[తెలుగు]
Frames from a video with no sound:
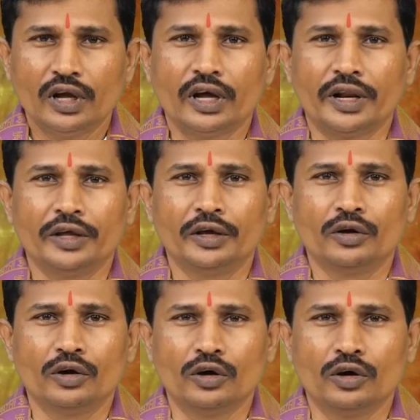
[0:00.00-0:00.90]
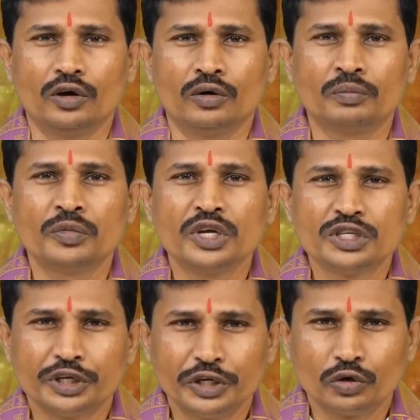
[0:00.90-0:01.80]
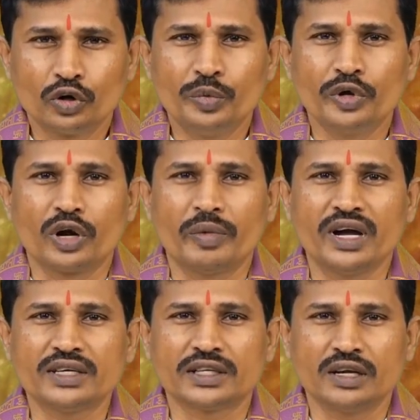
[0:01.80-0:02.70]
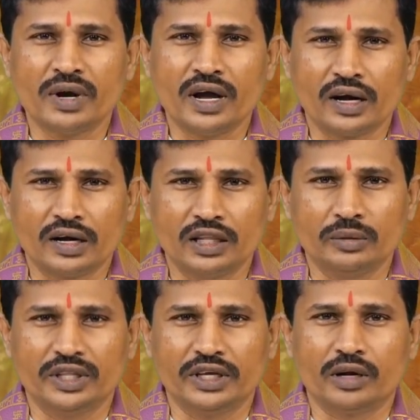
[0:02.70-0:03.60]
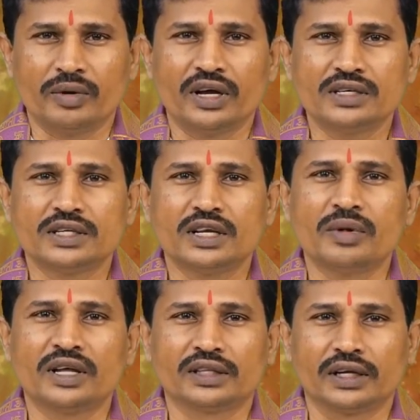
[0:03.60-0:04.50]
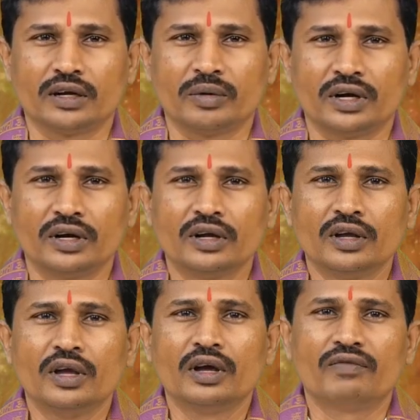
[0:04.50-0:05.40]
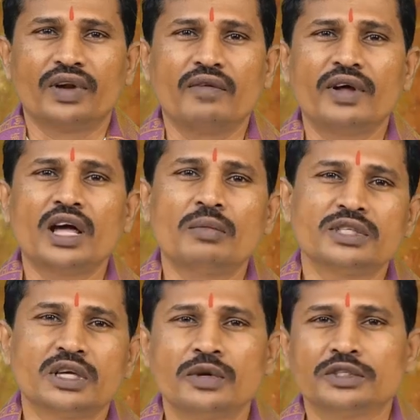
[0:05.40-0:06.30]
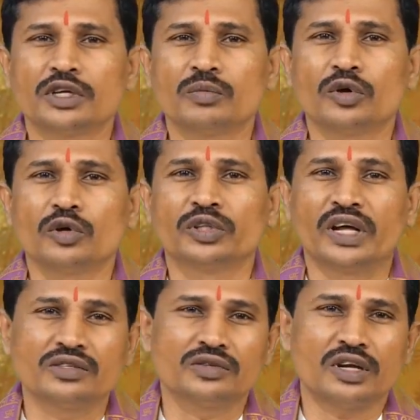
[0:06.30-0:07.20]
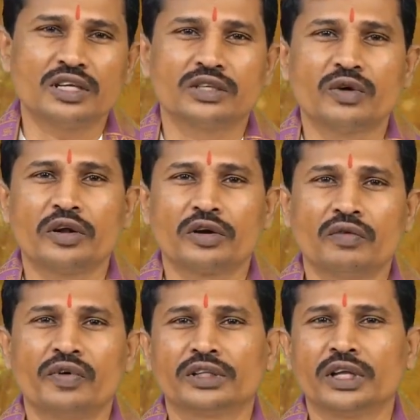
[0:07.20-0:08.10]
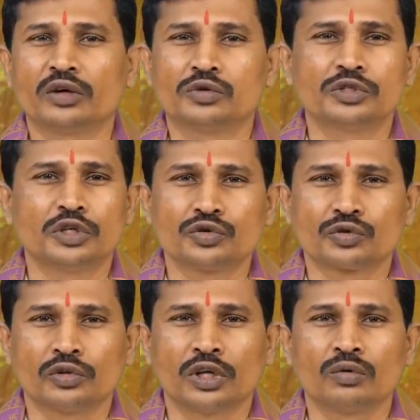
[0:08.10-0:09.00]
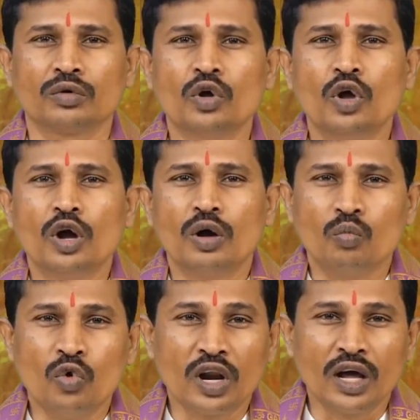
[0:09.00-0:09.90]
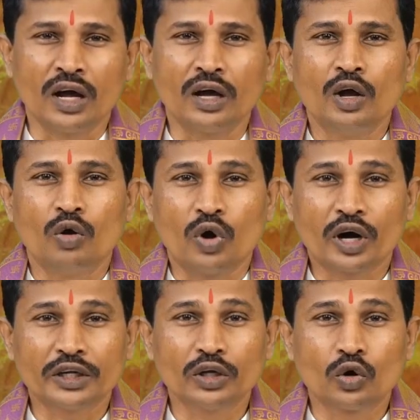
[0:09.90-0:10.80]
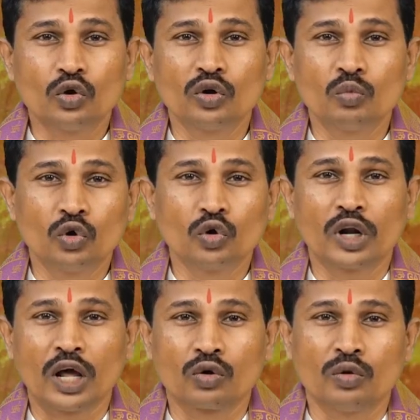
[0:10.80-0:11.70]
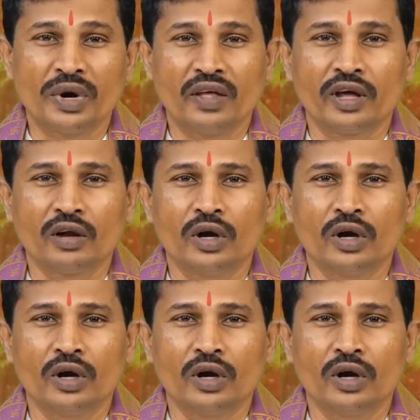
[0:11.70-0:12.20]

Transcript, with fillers: హరి ఓం శ్రీ గురుభ్యో నమ శ్రీ మహాగణాధిపతి నమ శ్రీమాత్రే నమ ప్లవనామ సంవత్సరంలో ధనస్సు రాశి వారి యొక్క ఫలితాల గురించి తెలుసుకుందాము మూల ఒకటి రెండు మూడు నాలుగు పాదాల